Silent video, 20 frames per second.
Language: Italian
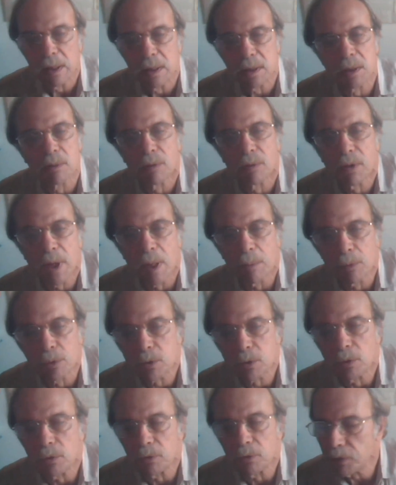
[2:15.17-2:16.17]
Se vogliamo
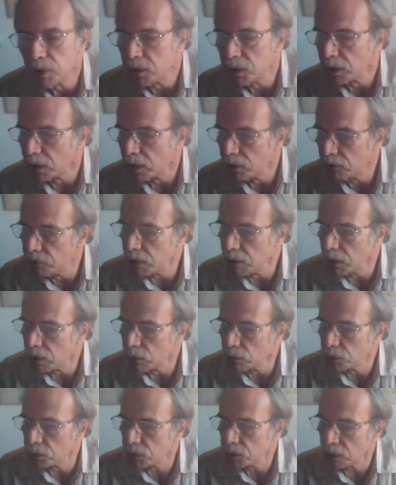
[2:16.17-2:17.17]
sconfiggere il
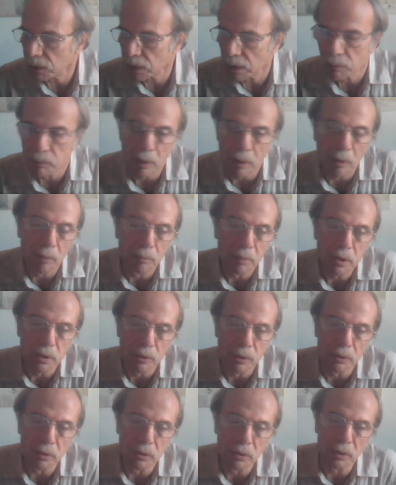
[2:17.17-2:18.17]
virus abbiamo
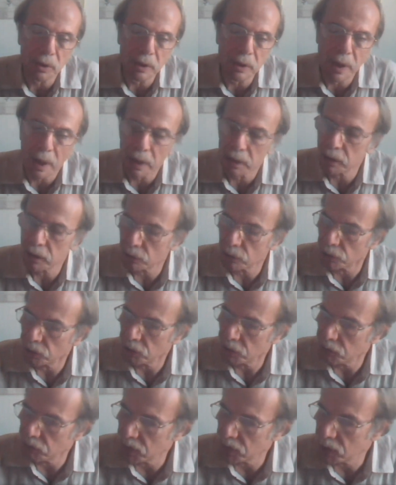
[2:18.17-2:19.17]
bisogno di dati
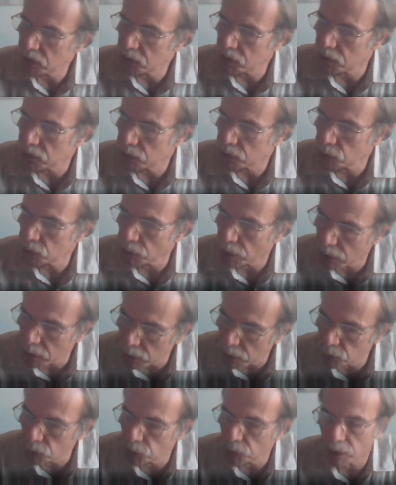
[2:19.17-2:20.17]
condivisi sulla
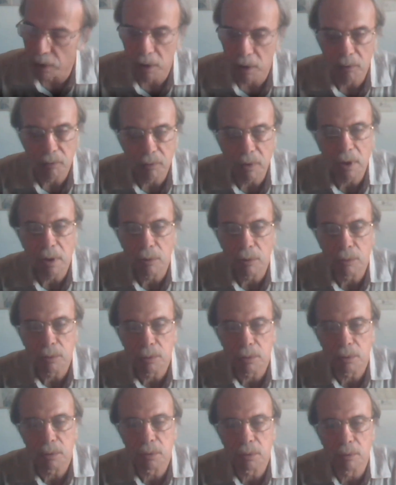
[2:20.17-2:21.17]
natura del
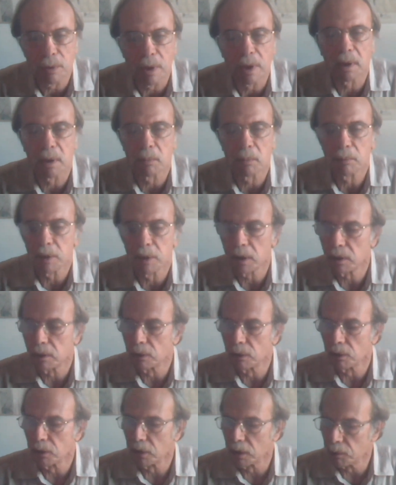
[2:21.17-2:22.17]
virus,
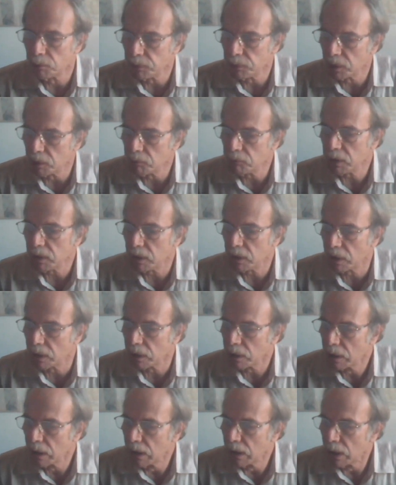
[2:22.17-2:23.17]
sull'andamento
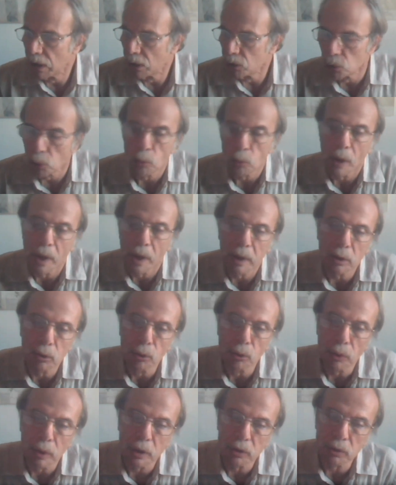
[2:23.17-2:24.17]
dell'epidemia, su quali
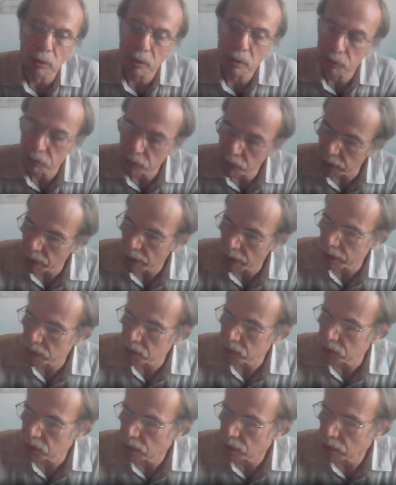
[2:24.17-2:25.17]
cure sono
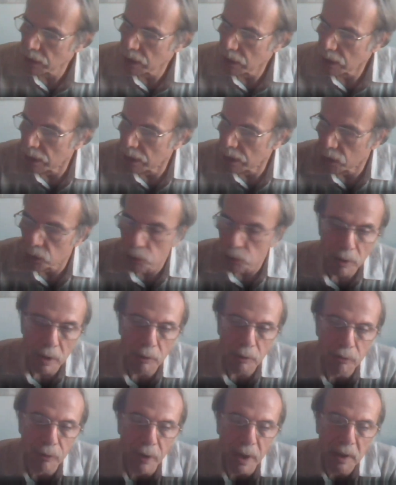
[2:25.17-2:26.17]
efficaci, sugli
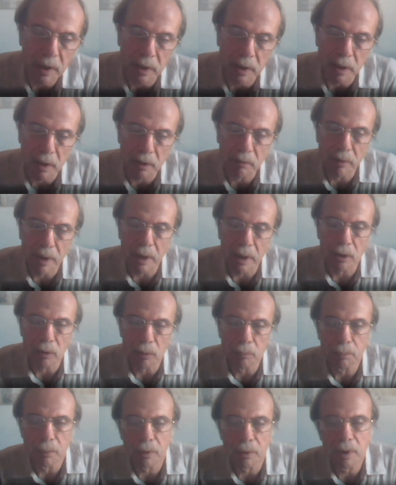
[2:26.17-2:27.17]
effetti dei vari
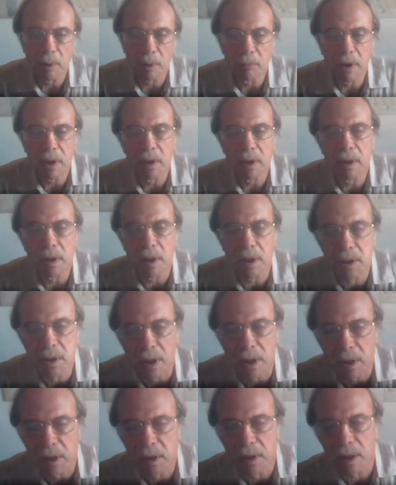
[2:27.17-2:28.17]
comportamenti,
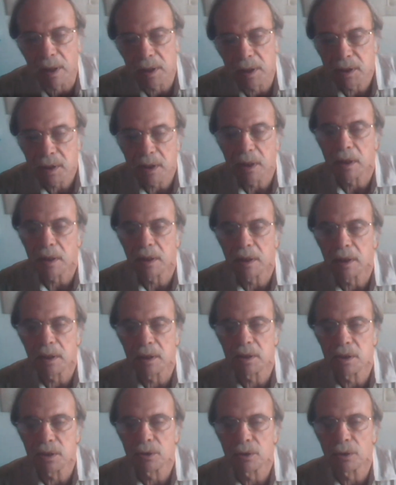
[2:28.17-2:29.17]
eccetera. Se i
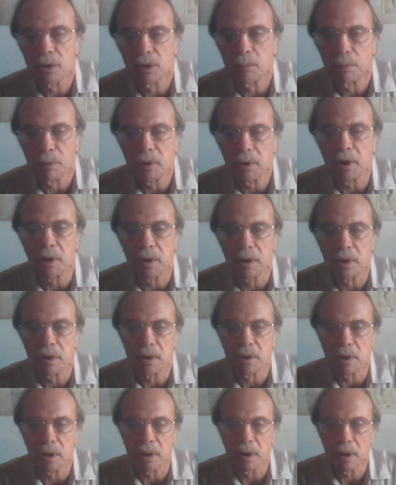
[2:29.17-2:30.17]
decisori
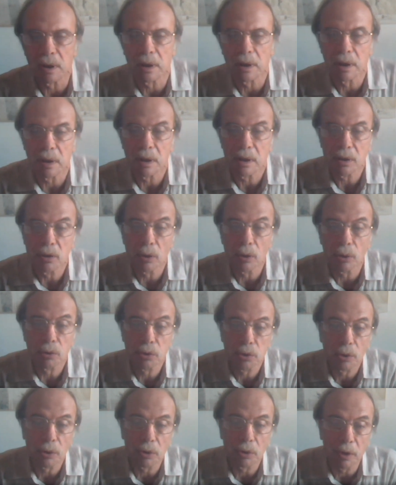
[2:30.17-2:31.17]
politici eh, non
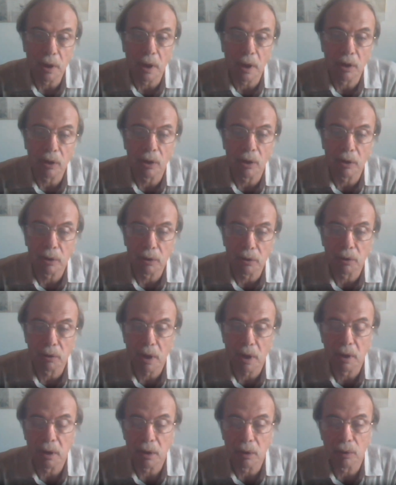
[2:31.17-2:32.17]
sono d'accordo
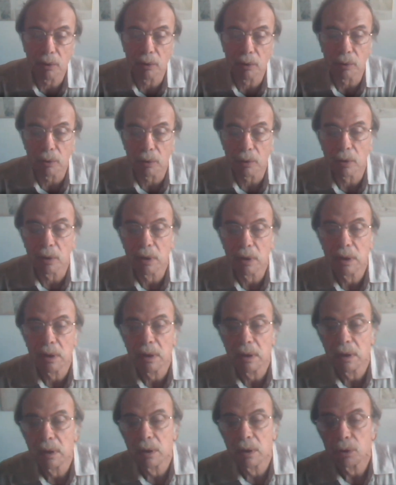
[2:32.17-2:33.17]
tra di loro
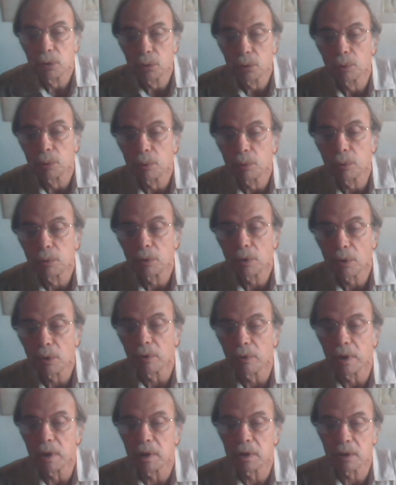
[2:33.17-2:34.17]
su tutto
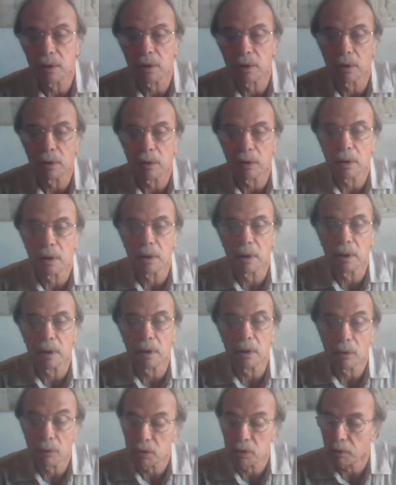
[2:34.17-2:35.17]
questo eh,
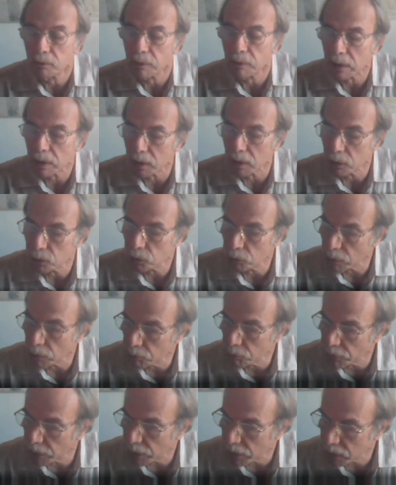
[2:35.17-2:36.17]
non si va da
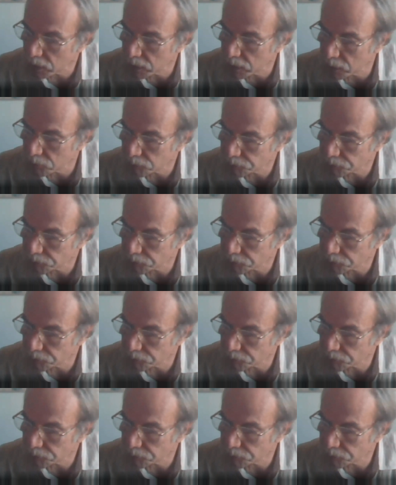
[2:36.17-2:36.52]
nessuna parte.